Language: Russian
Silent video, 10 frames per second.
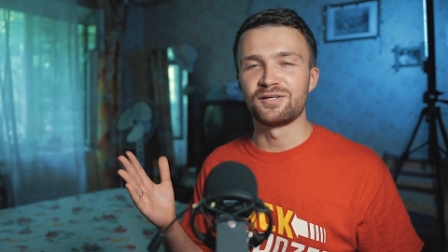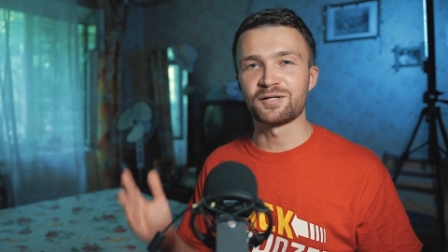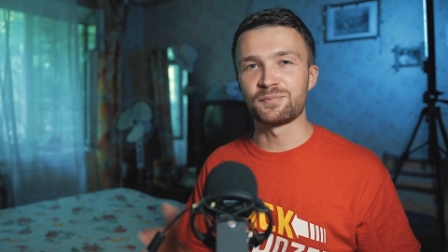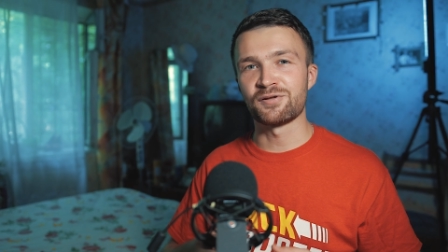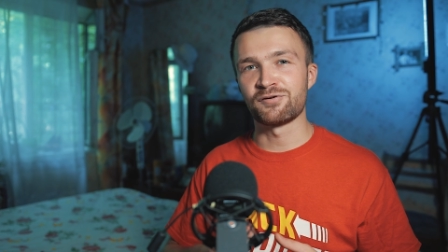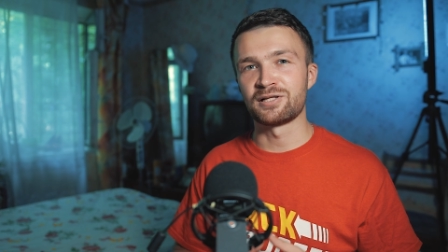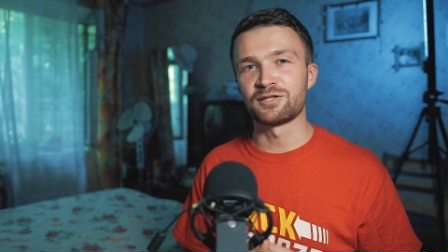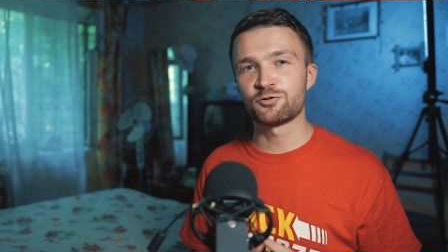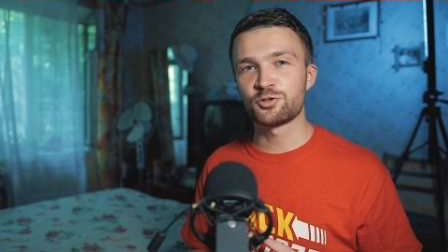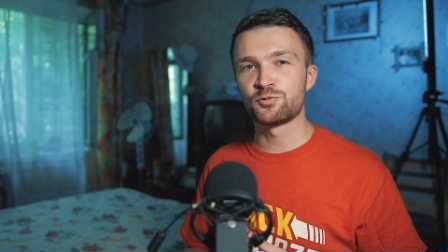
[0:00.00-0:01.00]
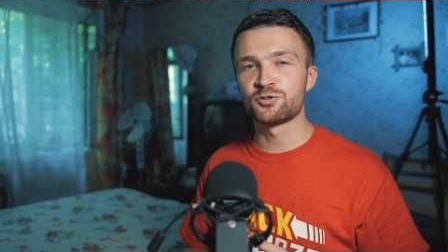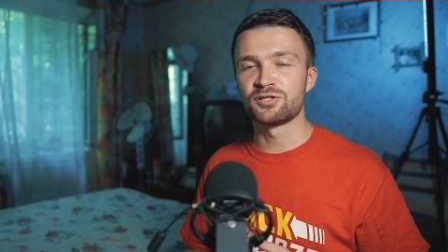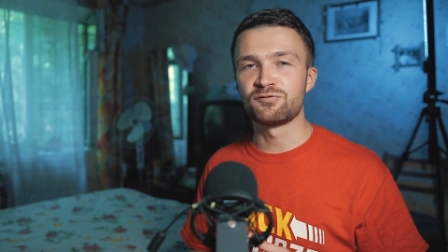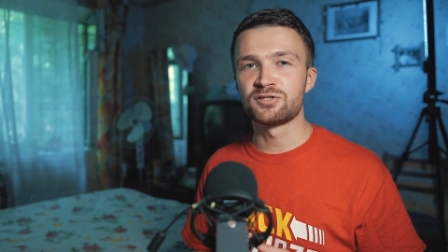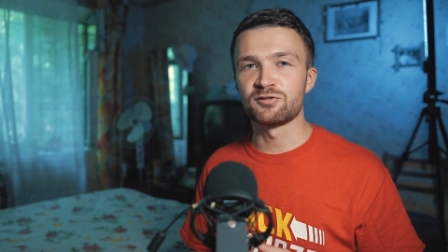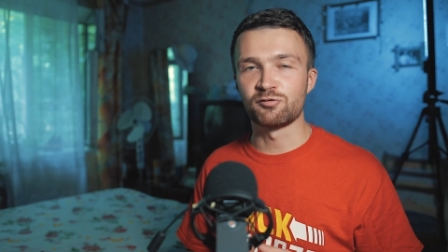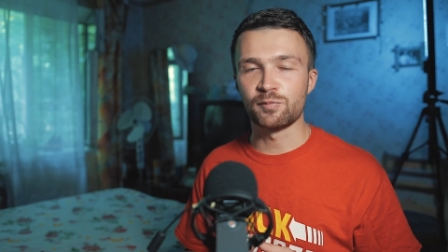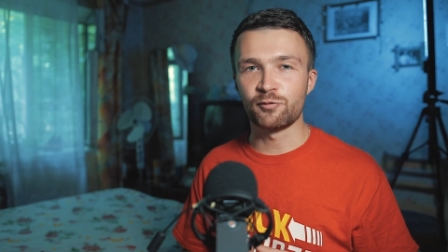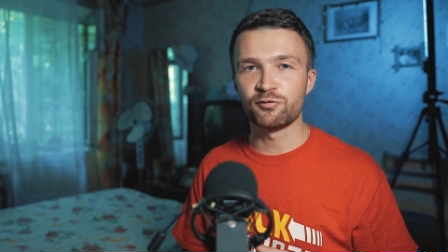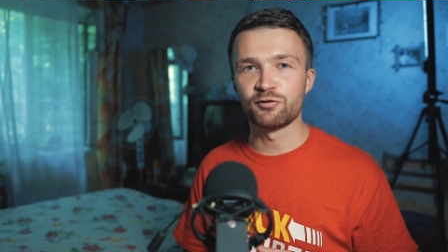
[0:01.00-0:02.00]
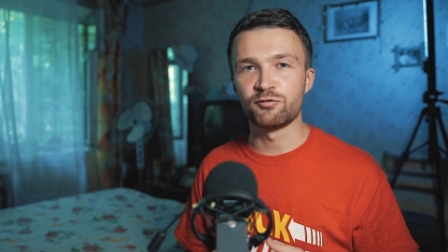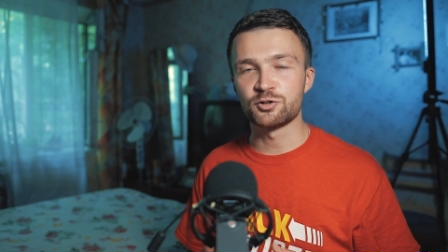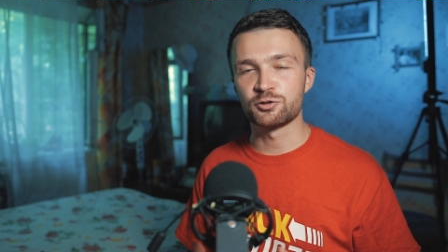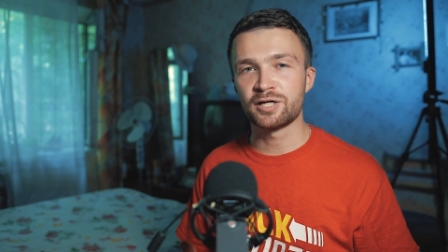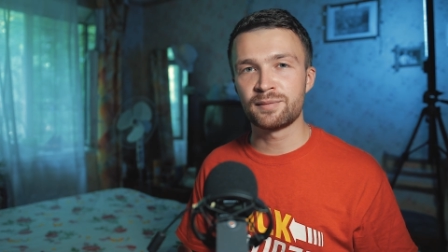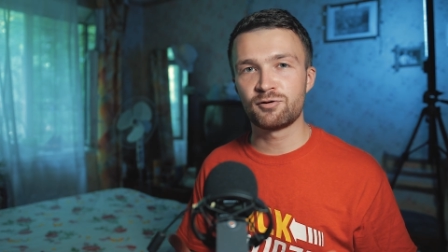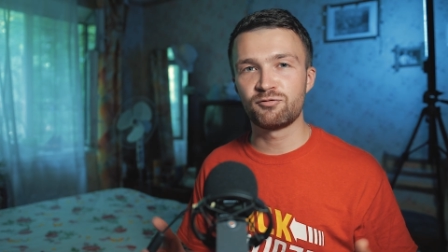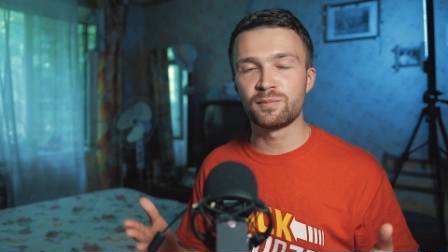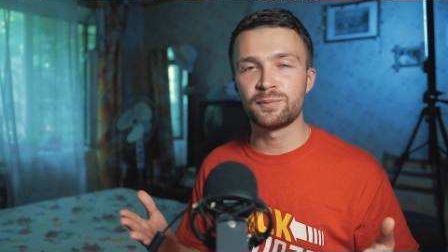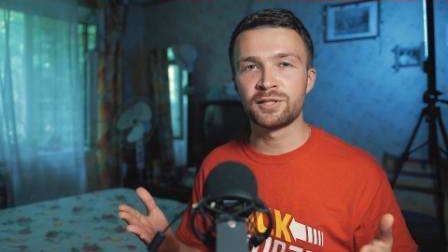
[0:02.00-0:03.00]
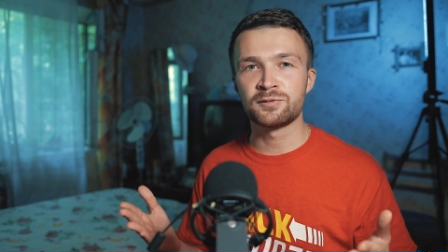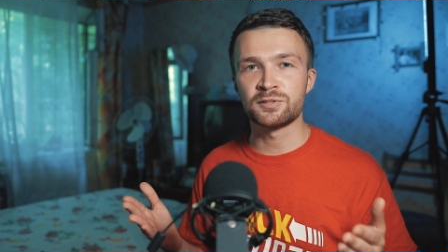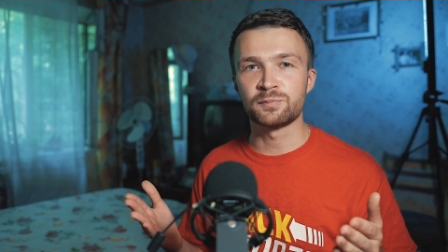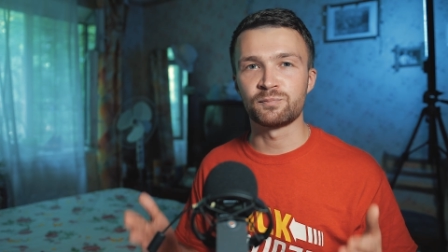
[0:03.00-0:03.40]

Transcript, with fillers: Итак, первое. Для того, чтобы установить цветовые профили в вашу камеру, вам понадобится